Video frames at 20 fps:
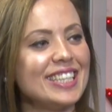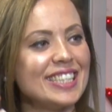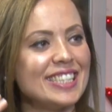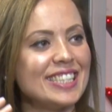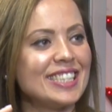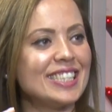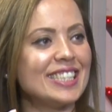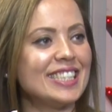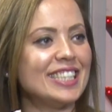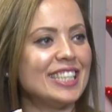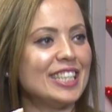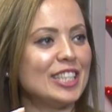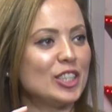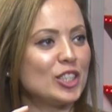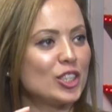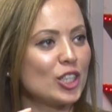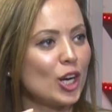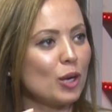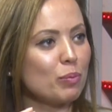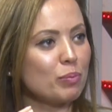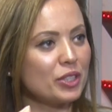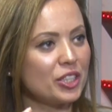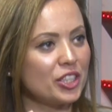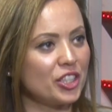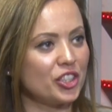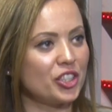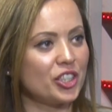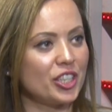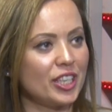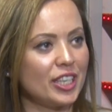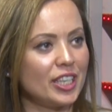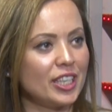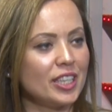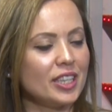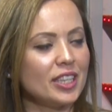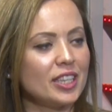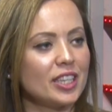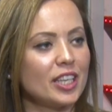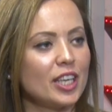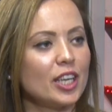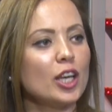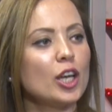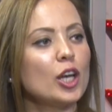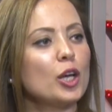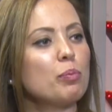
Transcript: isteyeceğim kişiliğin de